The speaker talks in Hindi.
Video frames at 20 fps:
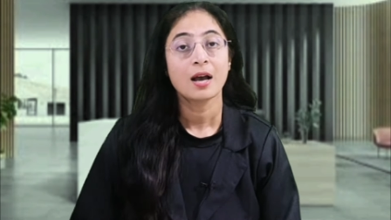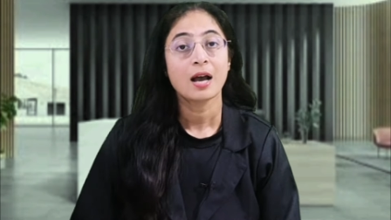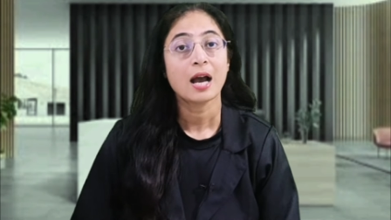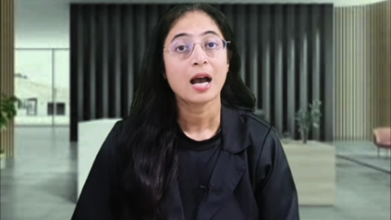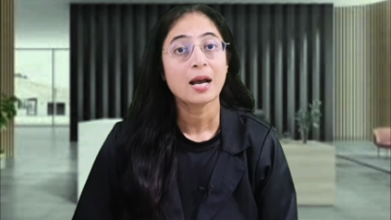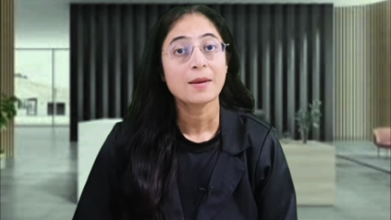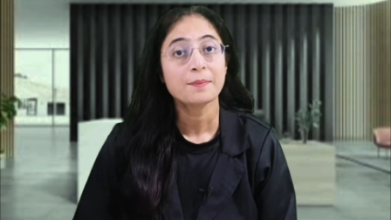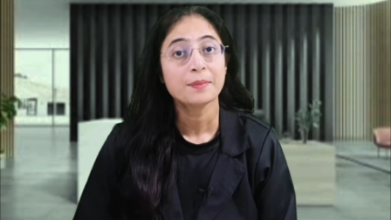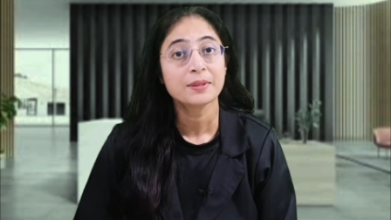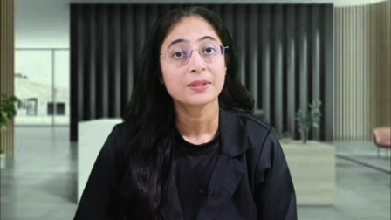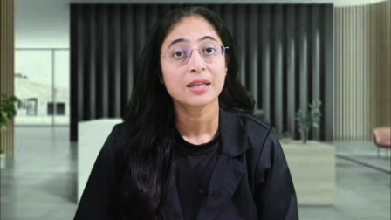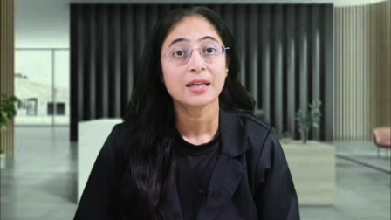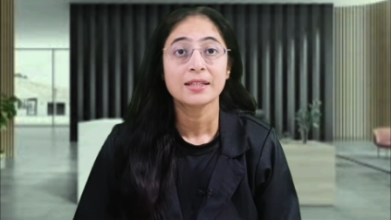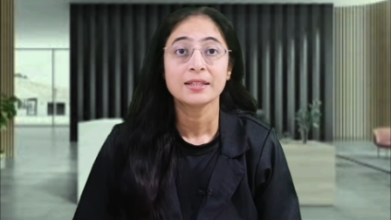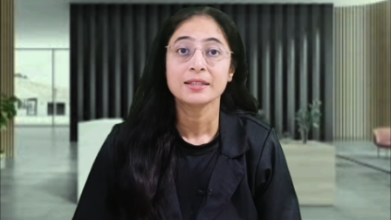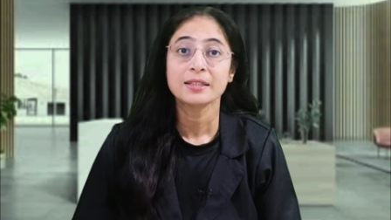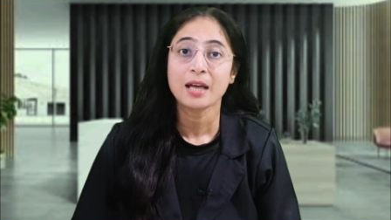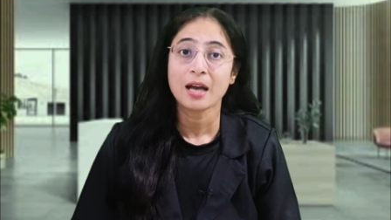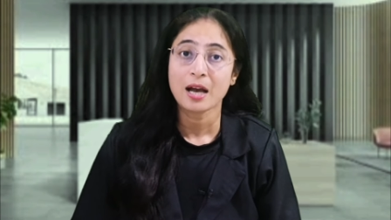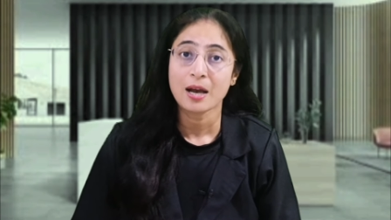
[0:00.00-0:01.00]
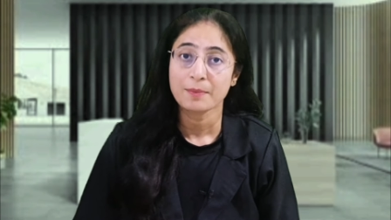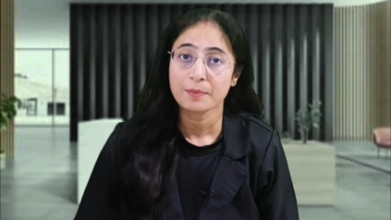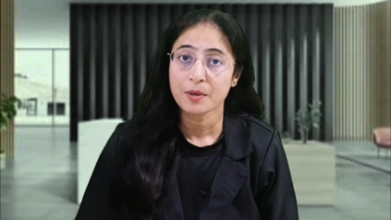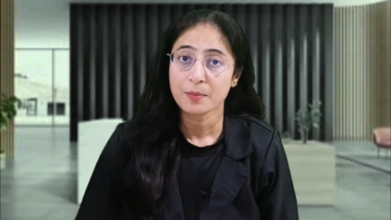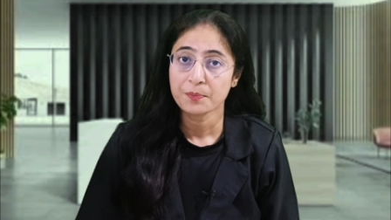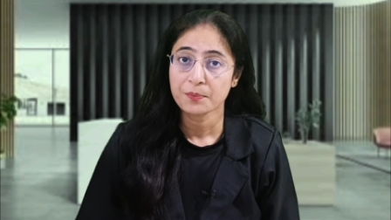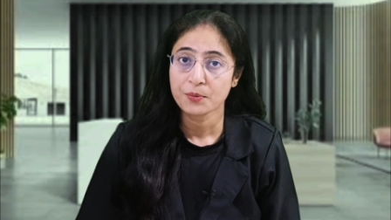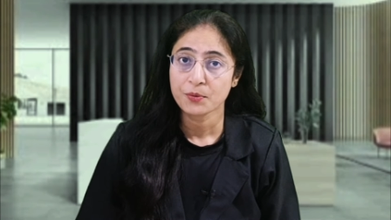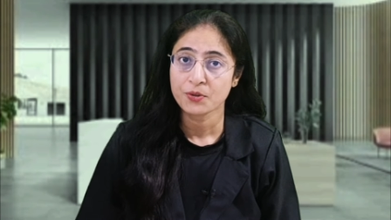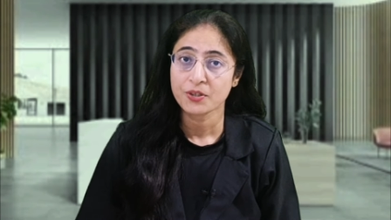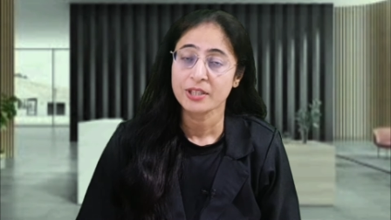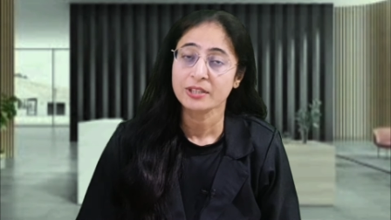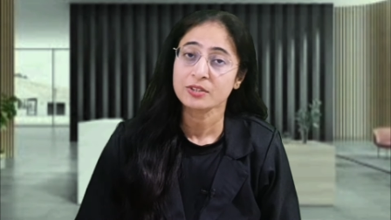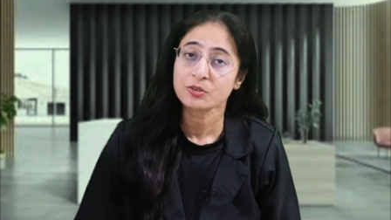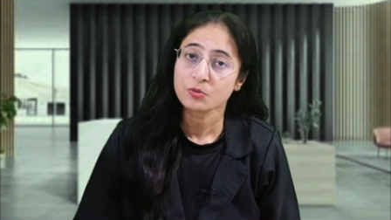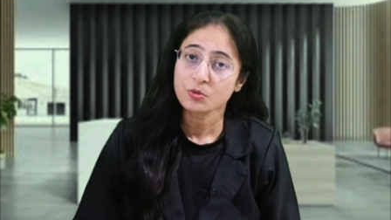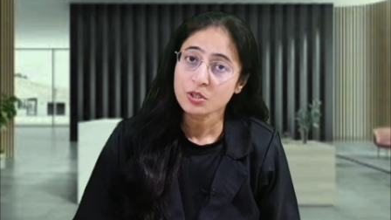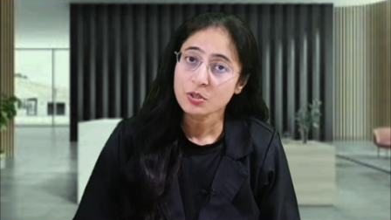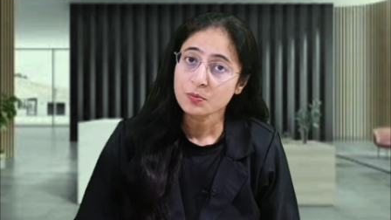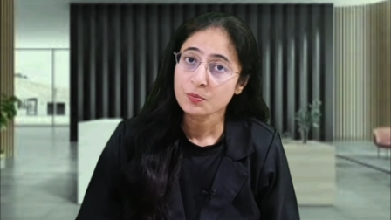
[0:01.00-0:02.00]
आप बताइए कि आपका प्रोडक्ट
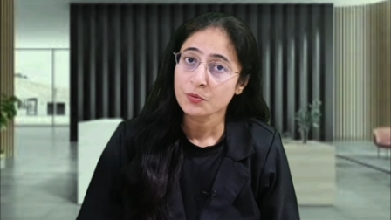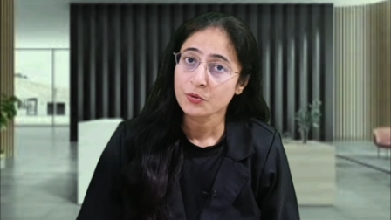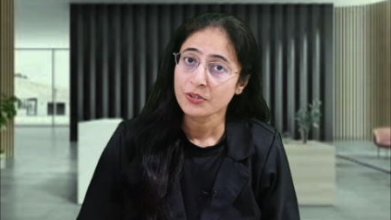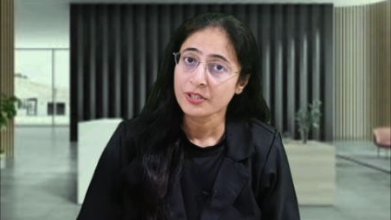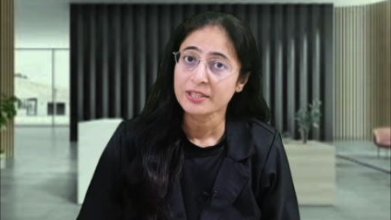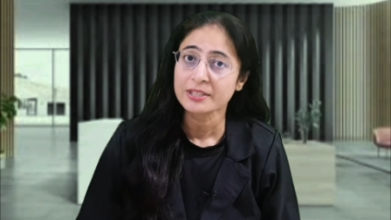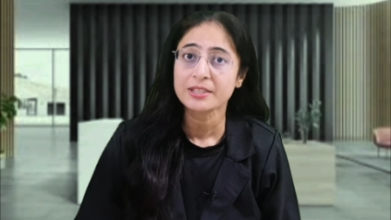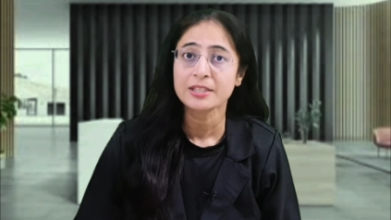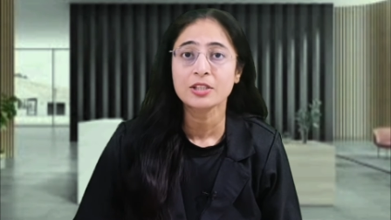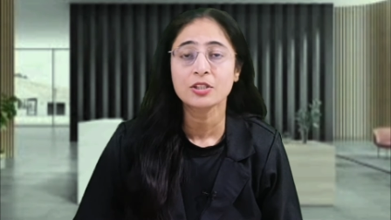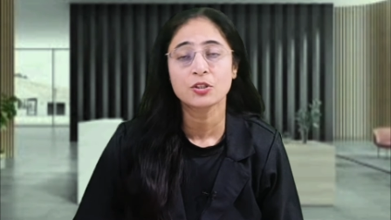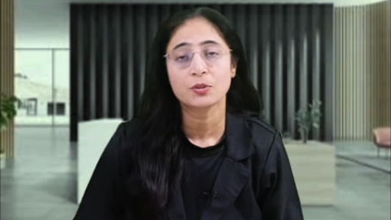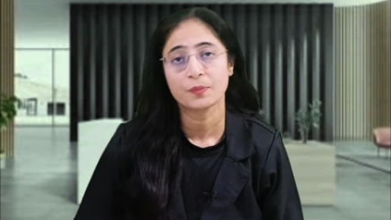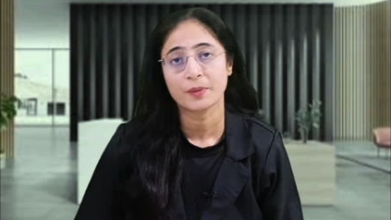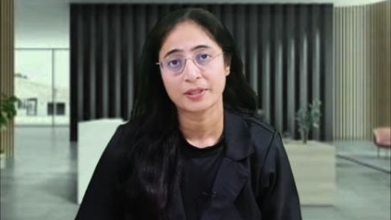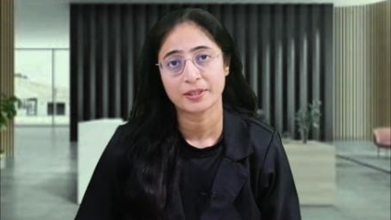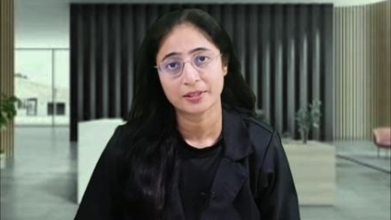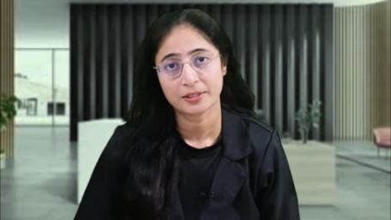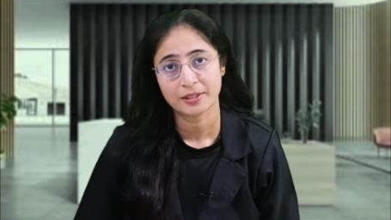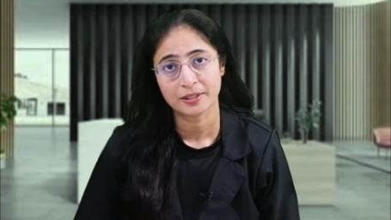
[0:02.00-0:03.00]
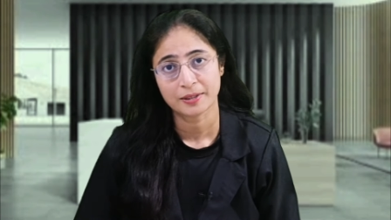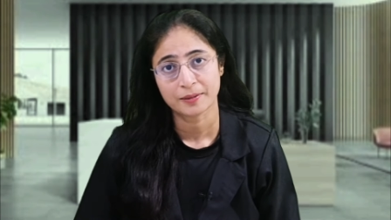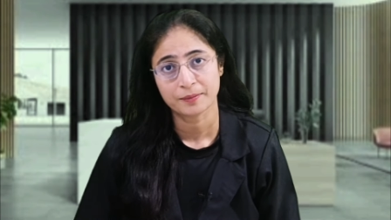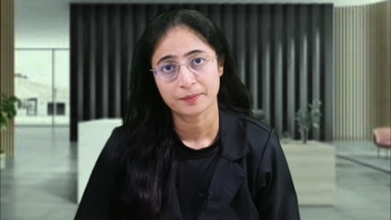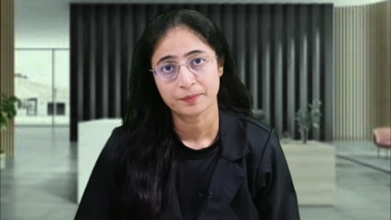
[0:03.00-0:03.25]
उस प्रोडक्ट से क्यों बेटर है